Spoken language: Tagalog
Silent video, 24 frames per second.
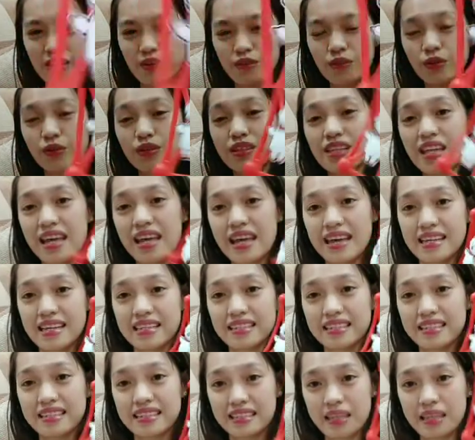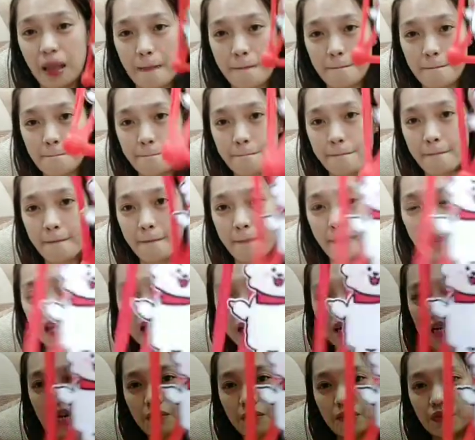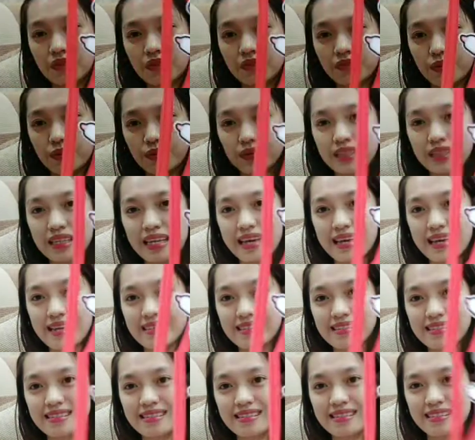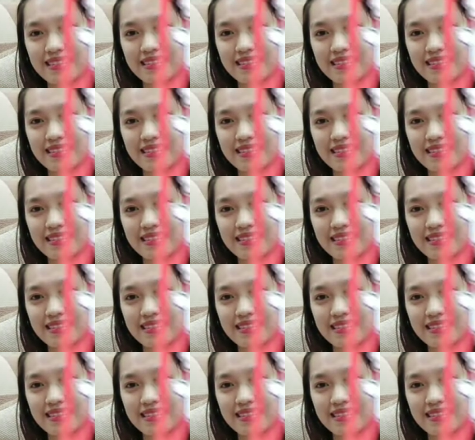Phone case. Rubber phone case.